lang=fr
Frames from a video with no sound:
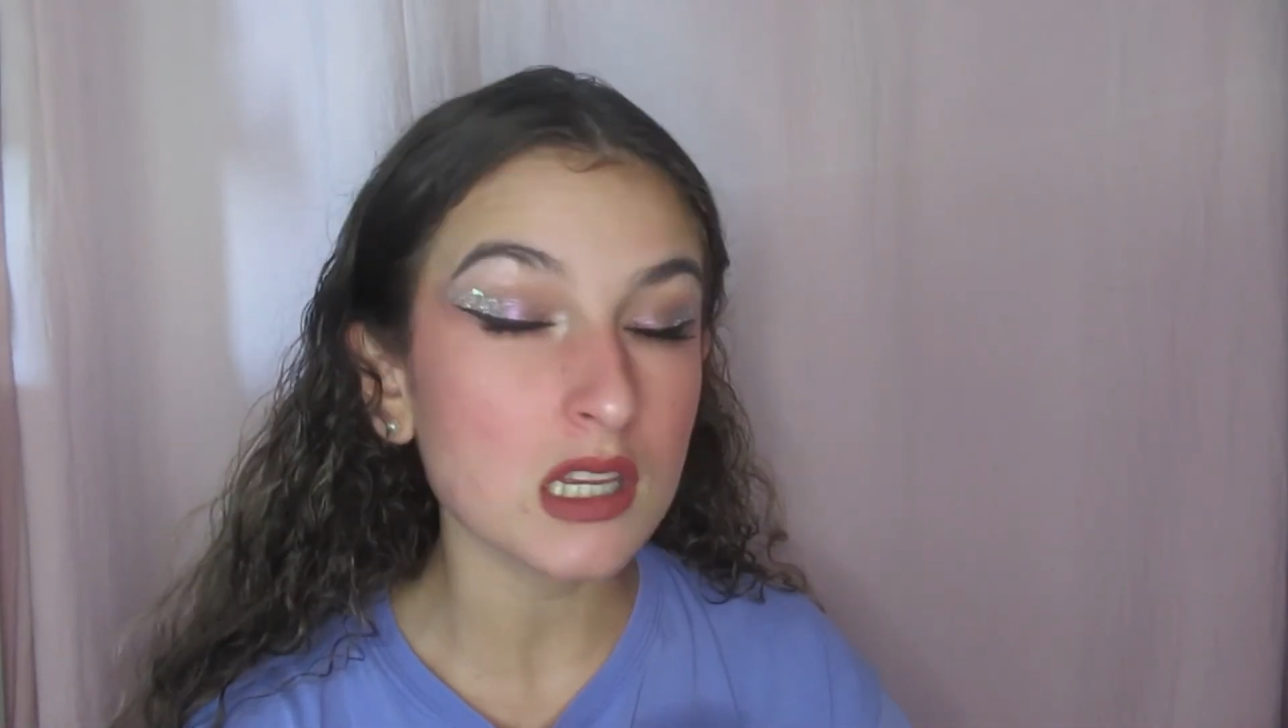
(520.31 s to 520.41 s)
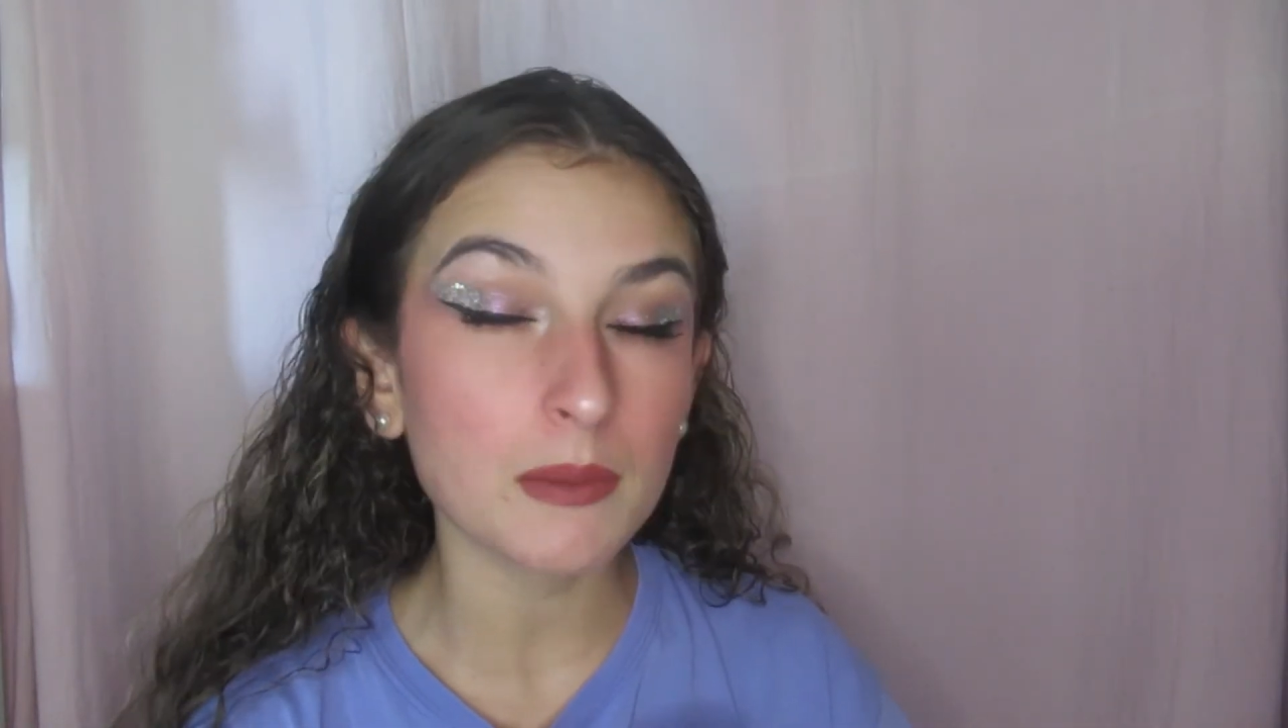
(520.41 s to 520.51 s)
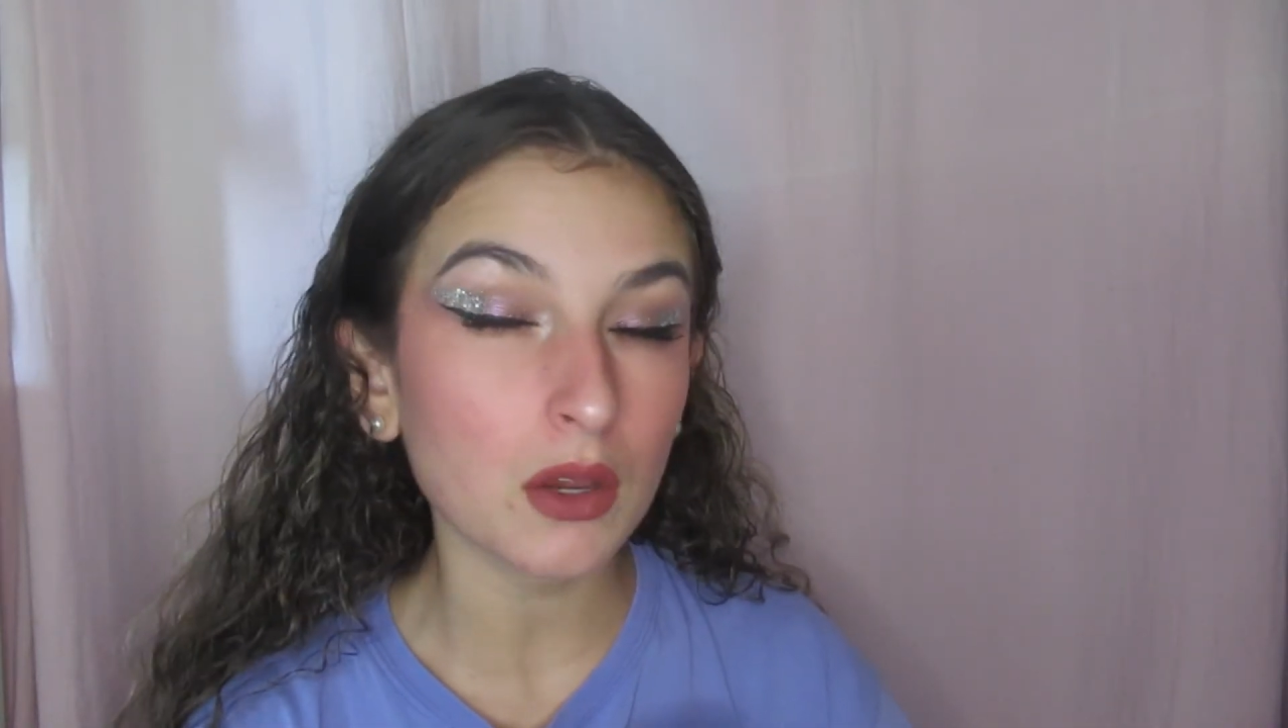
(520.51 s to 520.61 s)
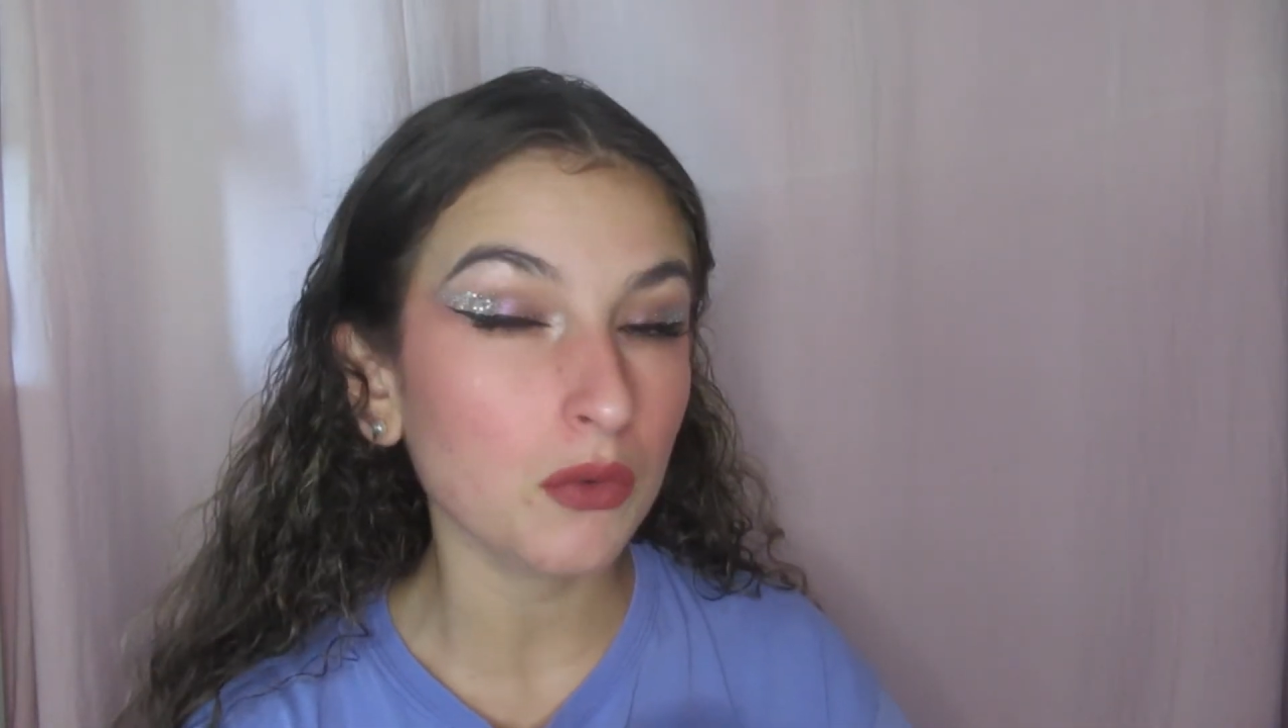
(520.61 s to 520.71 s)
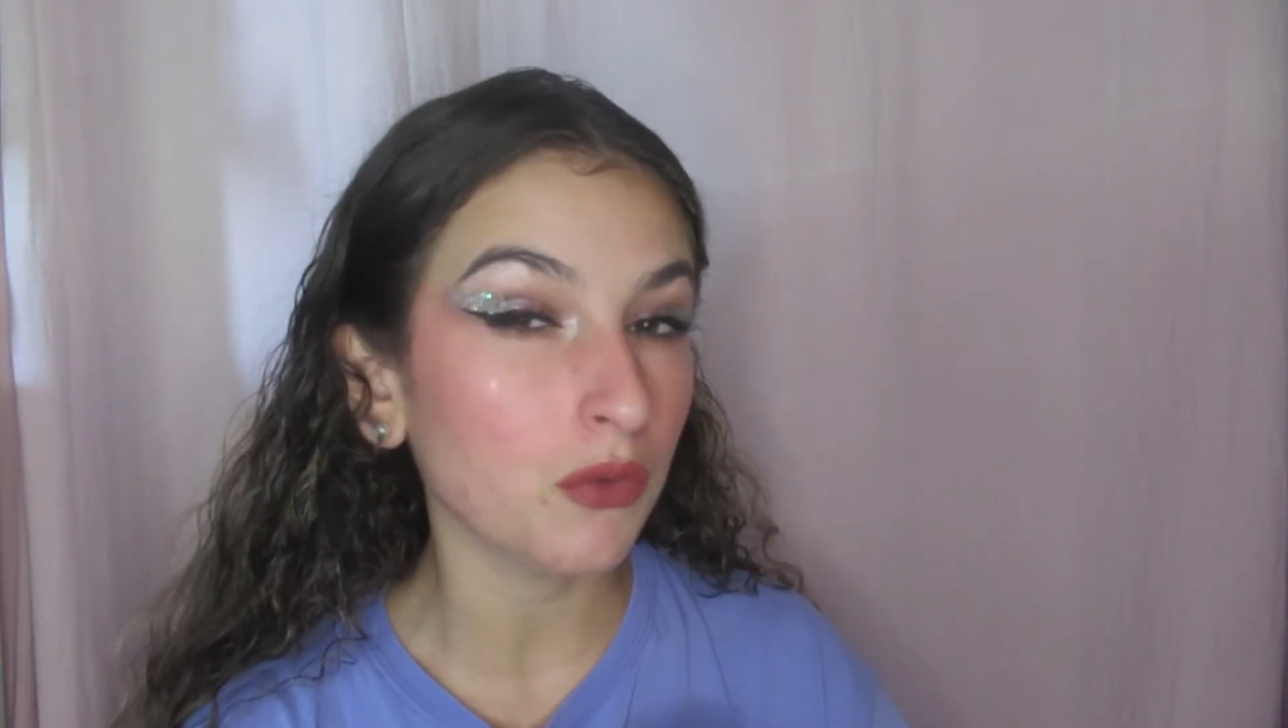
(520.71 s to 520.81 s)

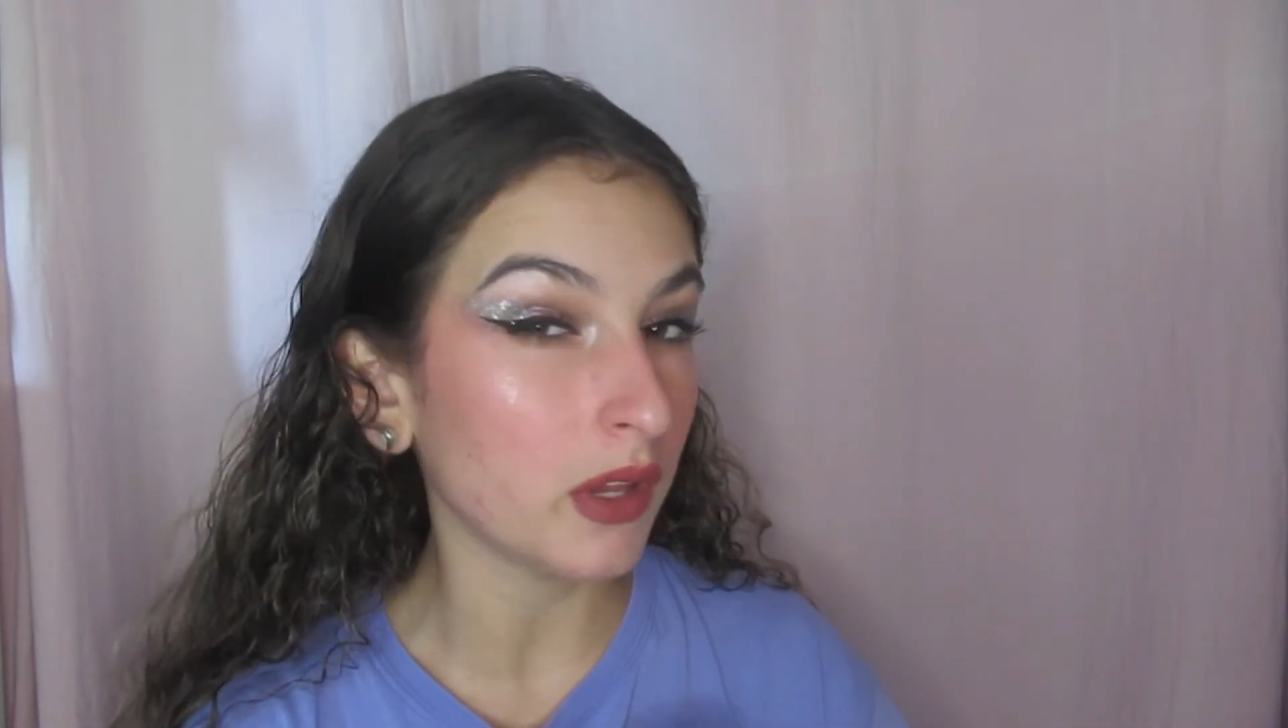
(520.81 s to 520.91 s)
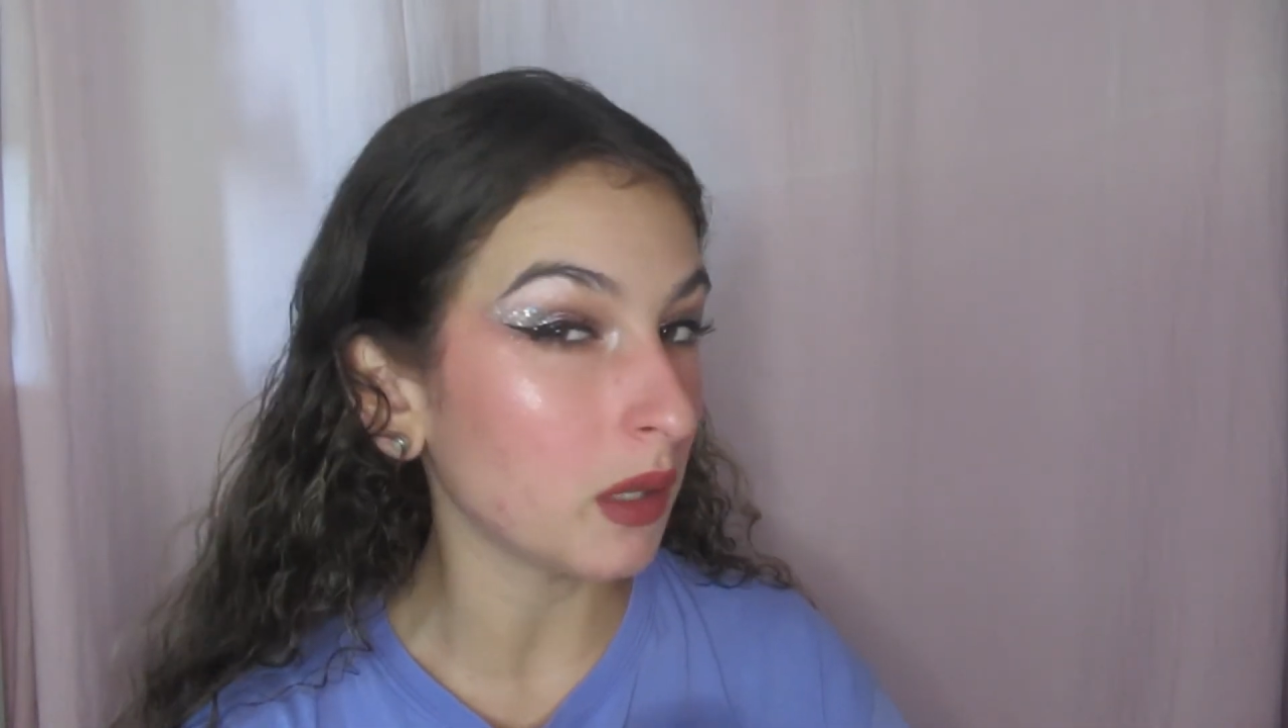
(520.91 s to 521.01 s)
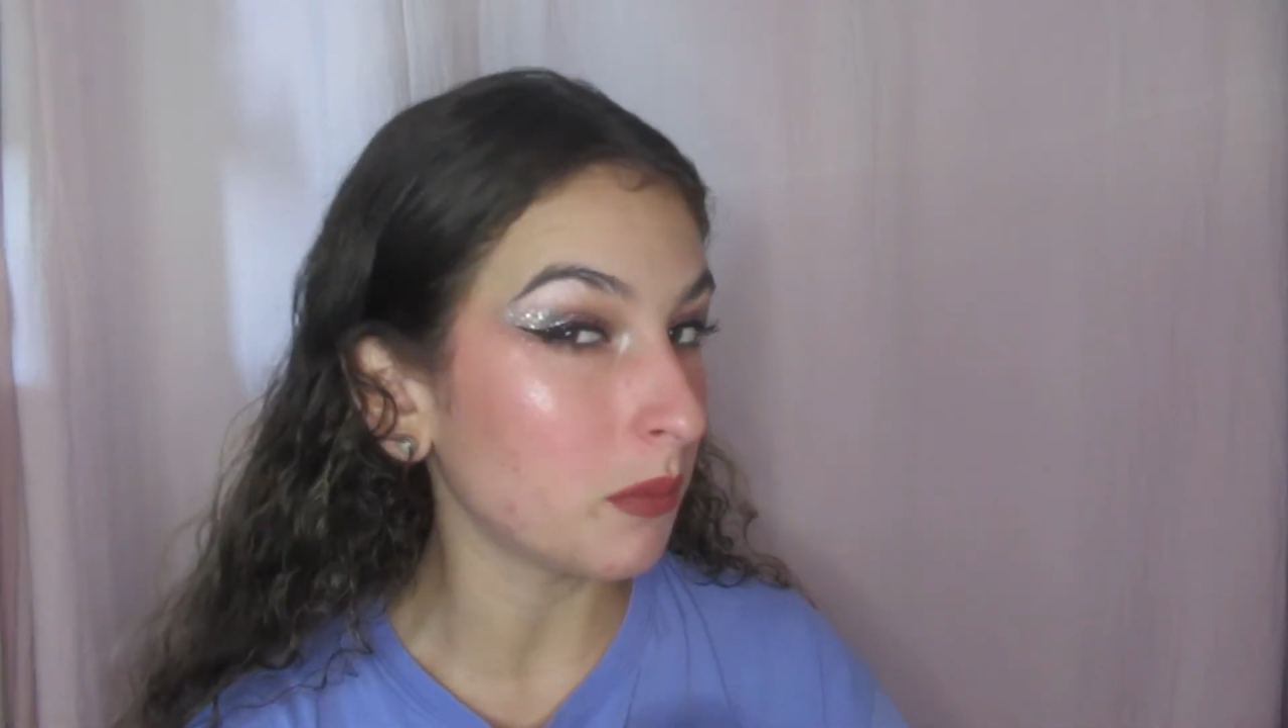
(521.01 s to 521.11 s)
j'espère que vous voyez